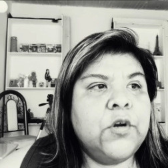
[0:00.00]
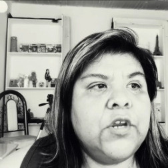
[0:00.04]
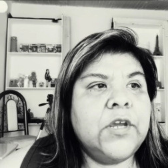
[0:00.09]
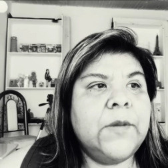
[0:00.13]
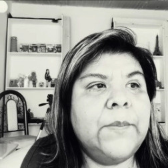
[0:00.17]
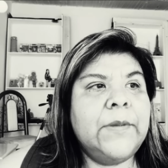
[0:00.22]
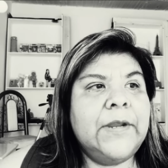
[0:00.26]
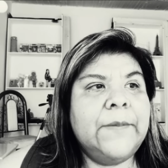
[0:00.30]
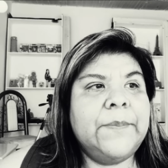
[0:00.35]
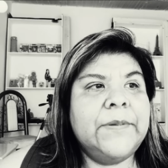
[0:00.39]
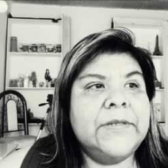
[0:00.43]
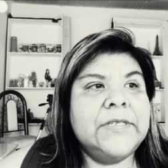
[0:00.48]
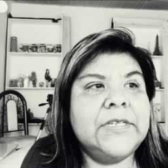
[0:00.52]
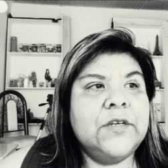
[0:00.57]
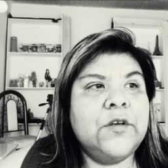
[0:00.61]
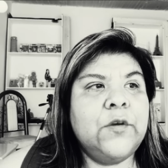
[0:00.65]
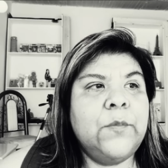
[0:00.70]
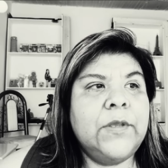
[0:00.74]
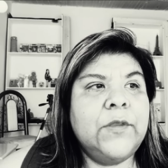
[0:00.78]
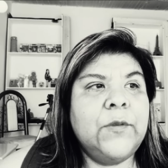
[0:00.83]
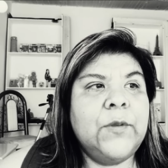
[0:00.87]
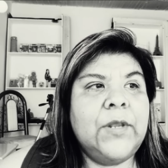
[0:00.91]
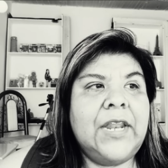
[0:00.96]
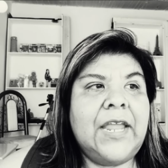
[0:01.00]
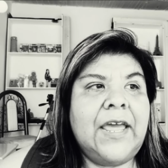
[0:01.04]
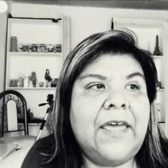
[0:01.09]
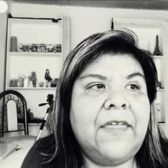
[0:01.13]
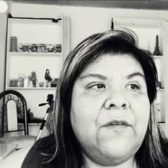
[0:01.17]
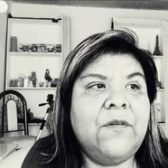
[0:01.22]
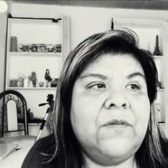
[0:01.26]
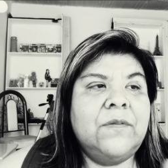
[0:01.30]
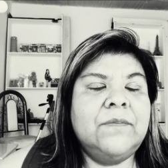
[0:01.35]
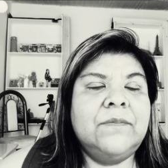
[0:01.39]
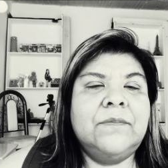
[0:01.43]
Porque me la pasé comiendo
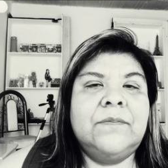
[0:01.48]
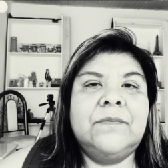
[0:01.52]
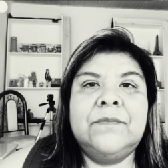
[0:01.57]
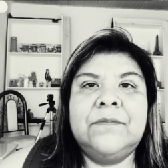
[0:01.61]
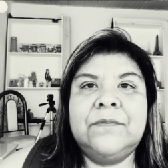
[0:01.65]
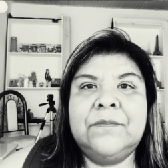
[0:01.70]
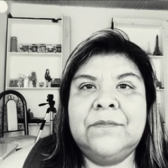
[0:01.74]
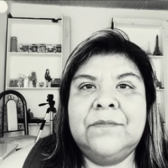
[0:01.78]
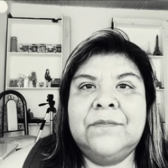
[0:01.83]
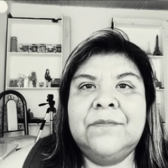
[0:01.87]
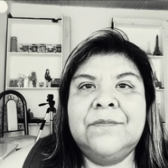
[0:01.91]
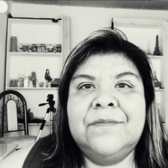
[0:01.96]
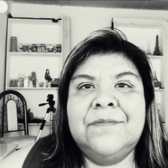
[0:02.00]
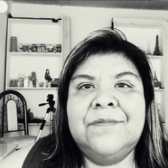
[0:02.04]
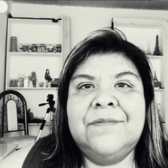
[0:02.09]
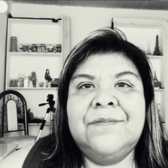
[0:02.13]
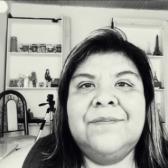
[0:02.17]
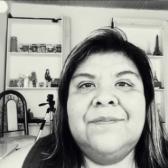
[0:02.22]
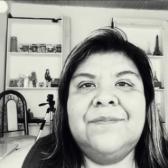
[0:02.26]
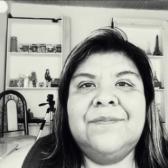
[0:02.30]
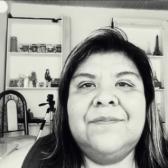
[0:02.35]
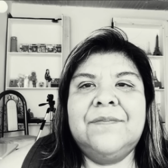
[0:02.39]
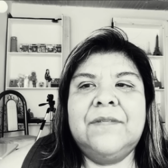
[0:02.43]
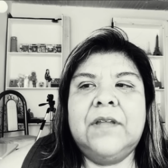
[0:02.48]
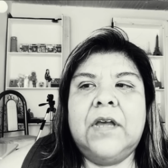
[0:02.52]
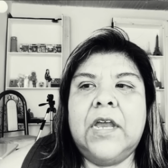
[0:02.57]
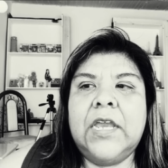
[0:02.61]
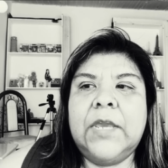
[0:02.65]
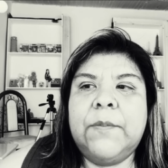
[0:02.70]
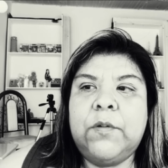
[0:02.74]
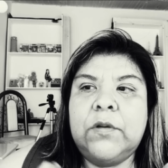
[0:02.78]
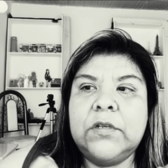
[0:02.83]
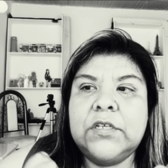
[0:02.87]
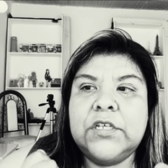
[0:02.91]
helado.
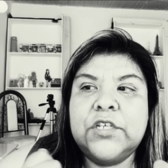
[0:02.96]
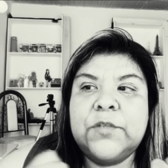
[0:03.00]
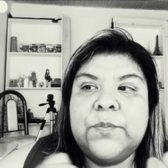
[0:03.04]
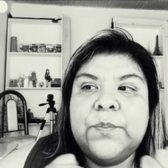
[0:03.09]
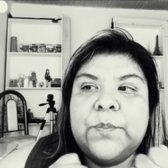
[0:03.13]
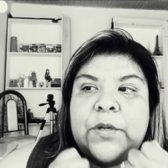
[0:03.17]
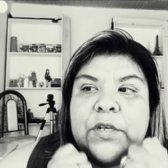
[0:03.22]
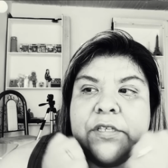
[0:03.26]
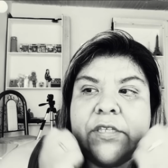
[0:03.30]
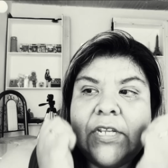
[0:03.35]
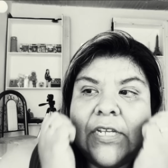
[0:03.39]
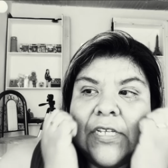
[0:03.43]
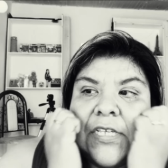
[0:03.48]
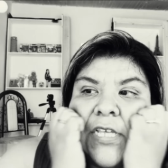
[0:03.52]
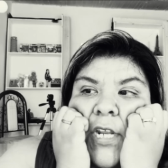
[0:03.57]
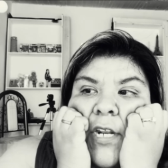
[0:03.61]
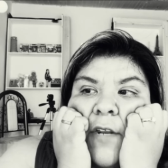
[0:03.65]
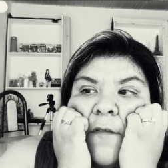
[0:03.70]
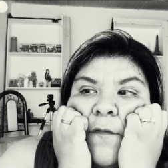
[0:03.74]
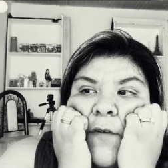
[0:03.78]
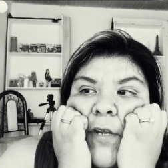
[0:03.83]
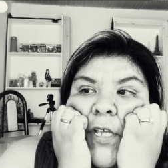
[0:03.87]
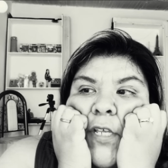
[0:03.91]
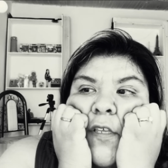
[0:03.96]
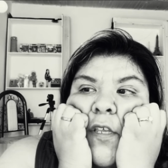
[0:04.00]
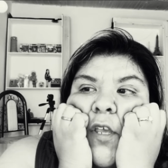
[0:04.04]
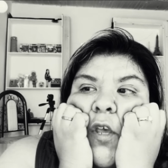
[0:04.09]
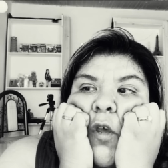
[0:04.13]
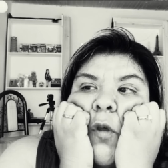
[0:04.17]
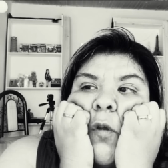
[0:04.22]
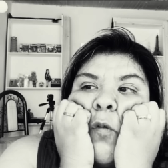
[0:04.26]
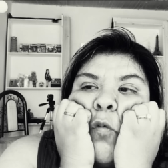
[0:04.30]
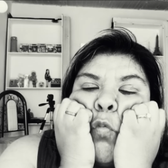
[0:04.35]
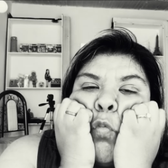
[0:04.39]
Y muchos pastas y
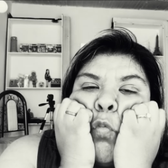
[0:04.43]
refresco.